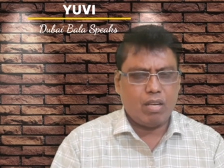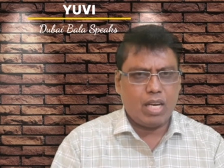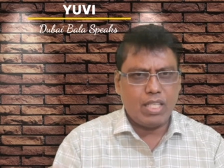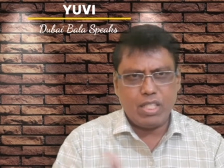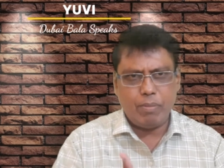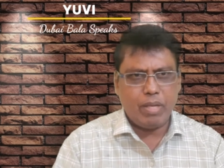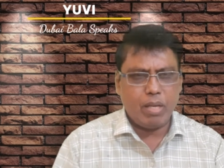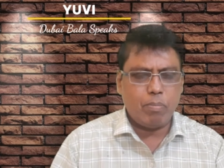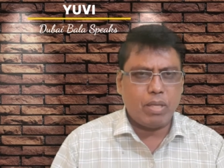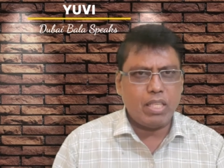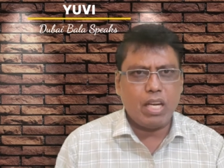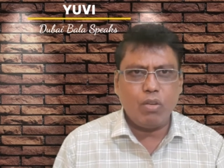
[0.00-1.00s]
ஆர்சிபிக்கு
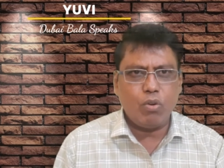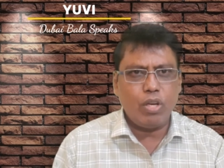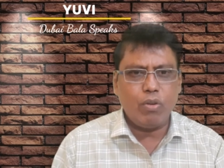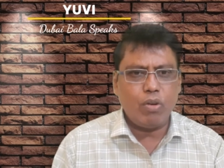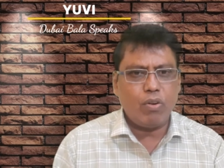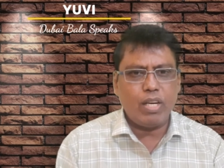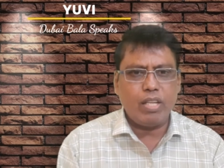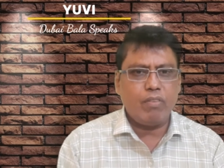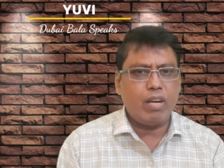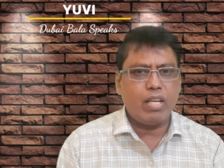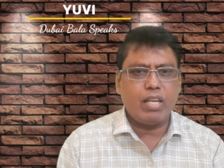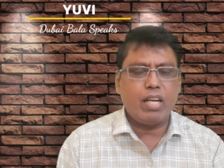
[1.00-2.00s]
பதினாலு கோடி ஒரு வாட்டி
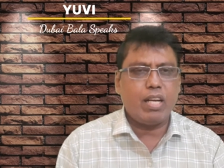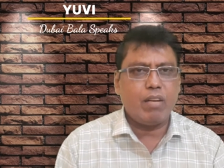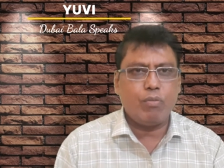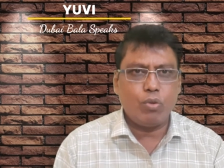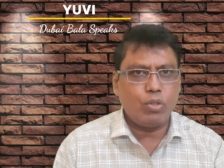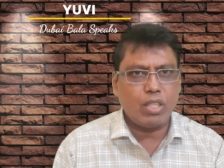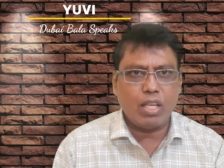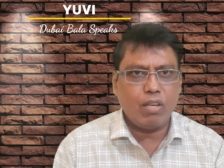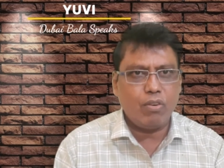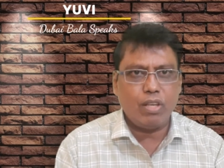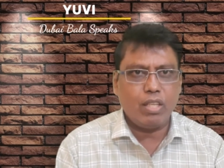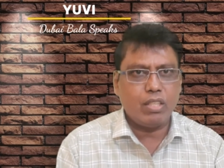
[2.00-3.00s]
வாங்கினாங்க கொடுத்தாங்க
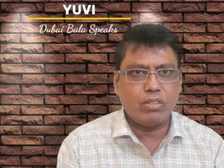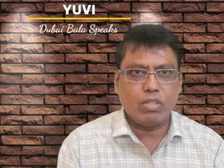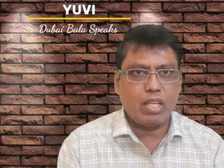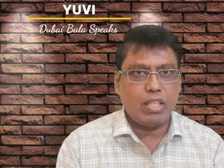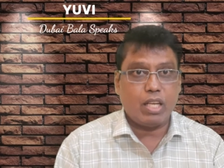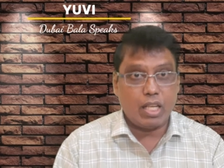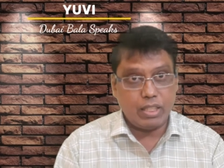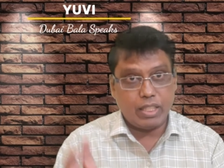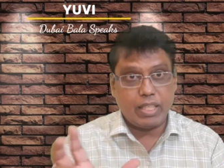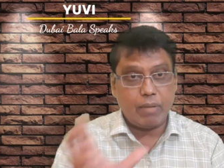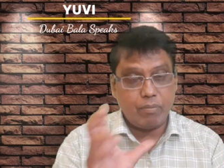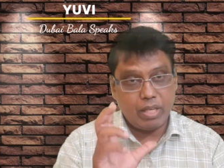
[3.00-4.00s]
அவருக்கு ஸோ அதை அந்த
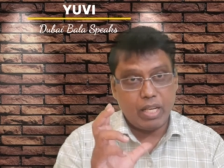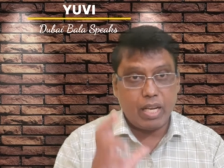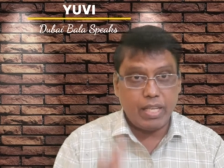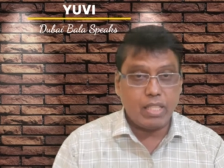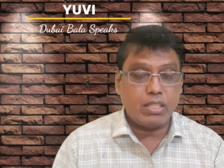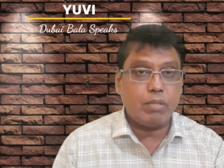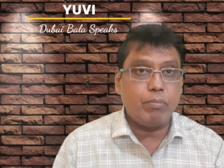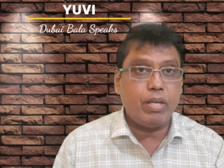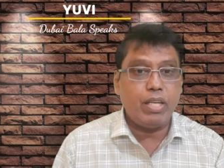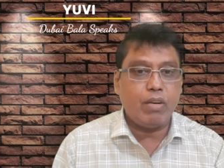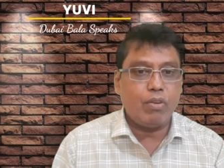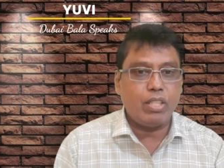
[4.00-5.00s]
டைம் வரைக்கும் ஹையஸ்ட்
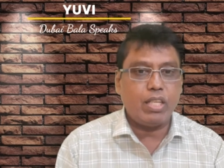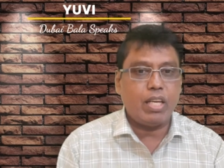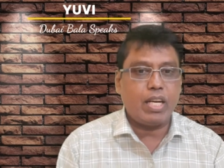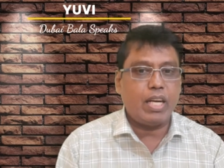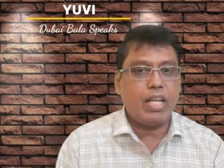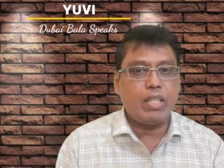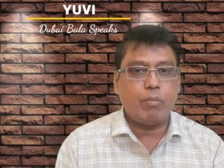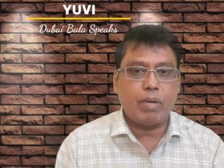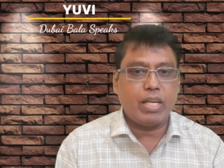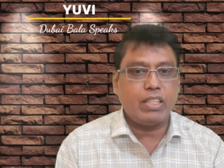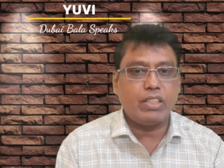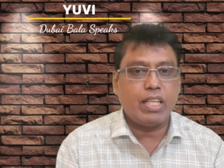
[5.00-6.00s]
பிட் அவர் தான் ரெண்டாயிரத்தி
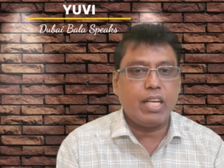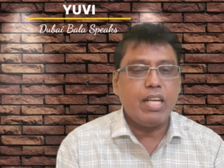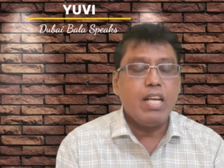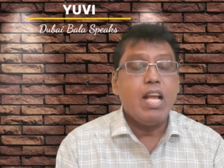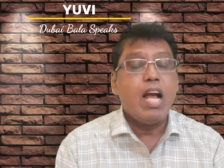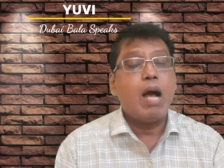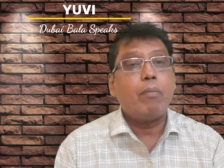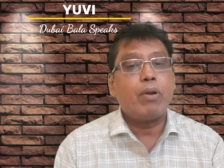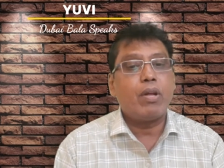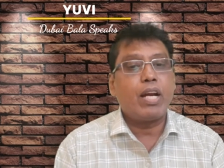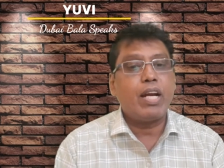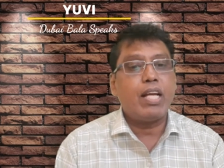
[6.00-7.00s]
பதினஞ்சில்
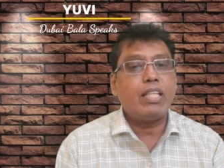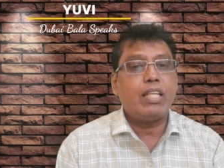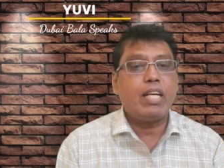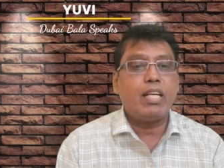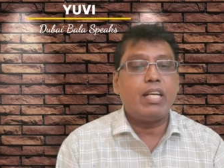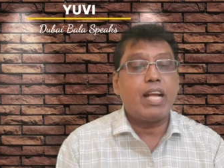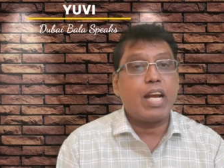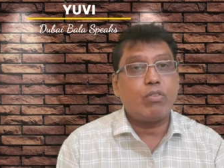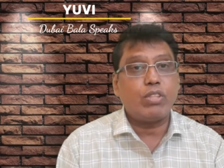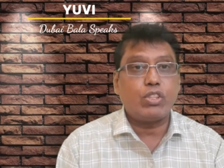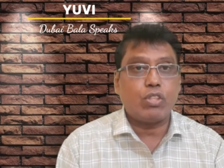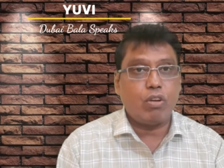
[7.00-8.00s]
அப்புறம் ரெண்டாயிரத்தி ரெண்டு
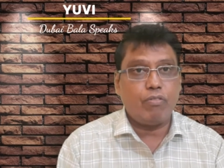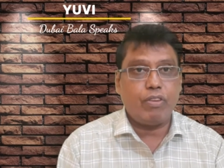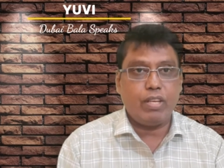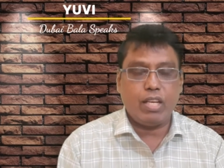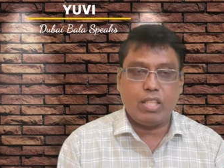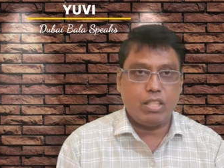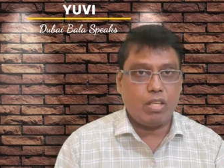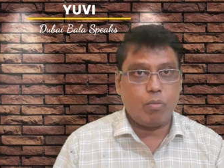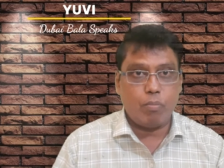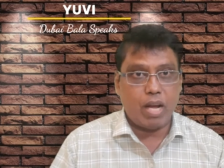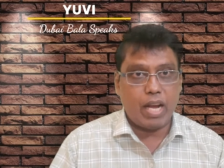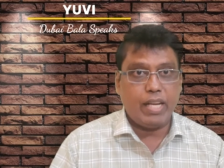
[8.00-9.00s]
நேட்வஸ் ட்ராஃபி அதுதான்
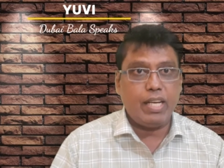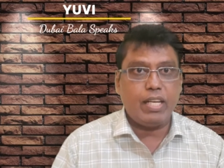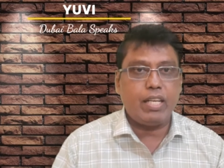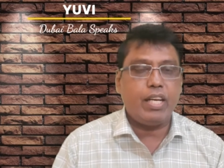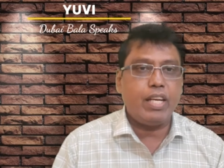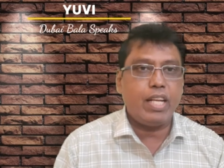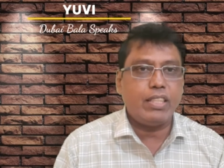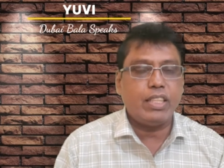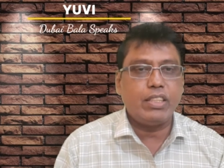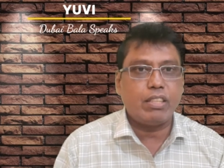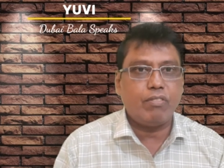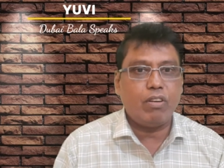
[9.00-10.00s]
ரொம்ப ஹைலைட் இந்தியா
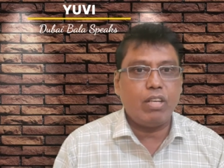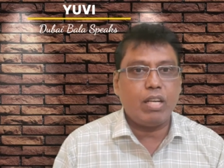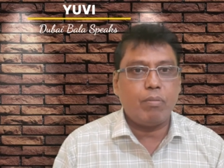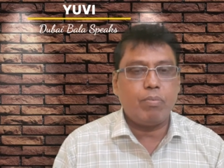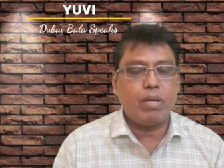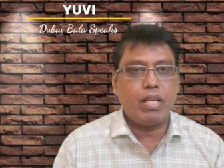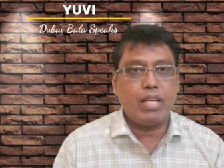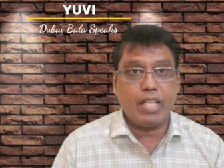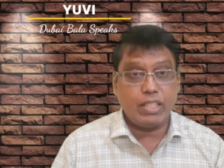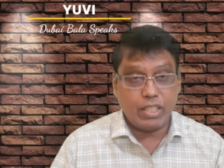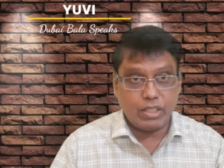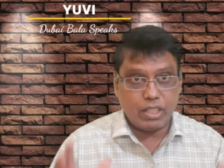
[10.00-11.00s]
ஜெயிச்ச வேர்ல்ட் கப்பில் இந்தியா
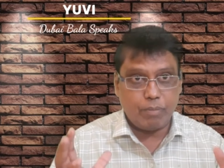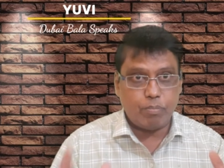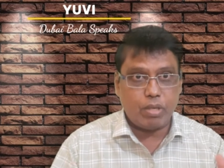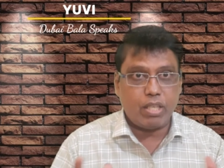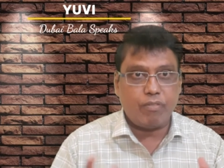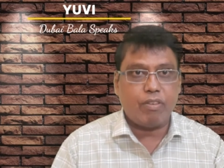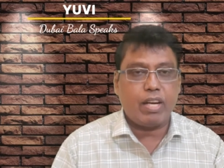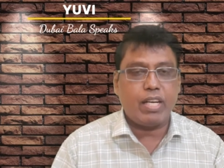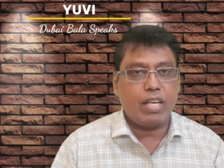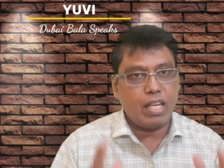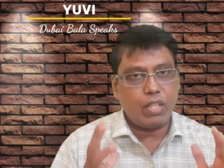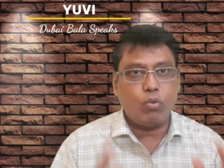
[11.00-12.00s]
ஜெயிச்ச இம்பார்ட்டன்ட்
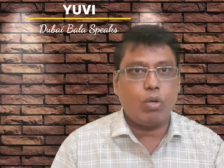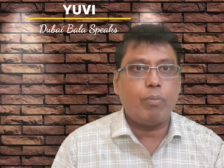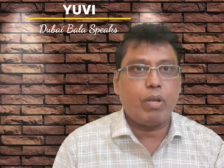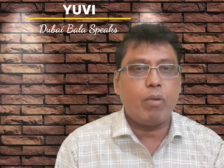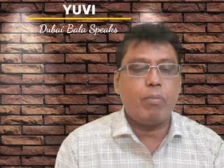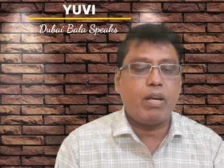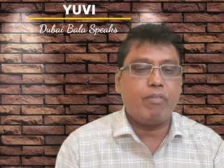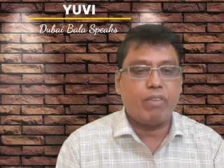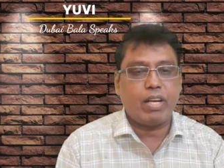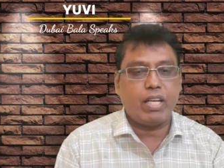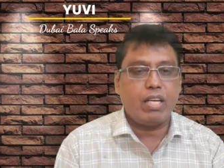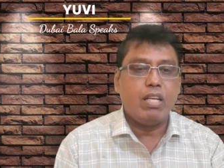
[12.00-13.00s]
ஃபைனலில் அது ஒரு மிக்கமான
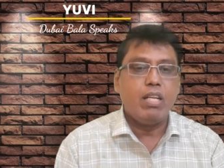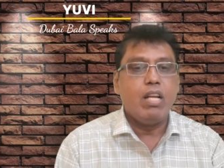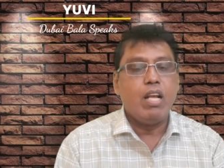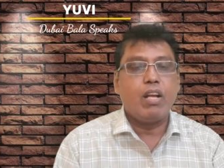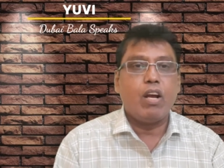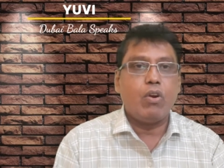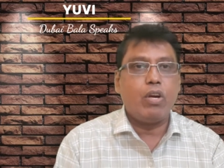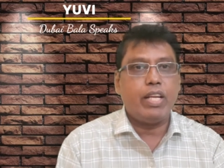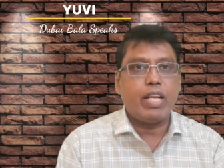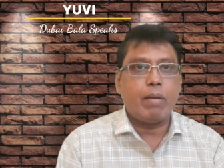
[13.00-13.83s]
ஃபைனல் கங்குலி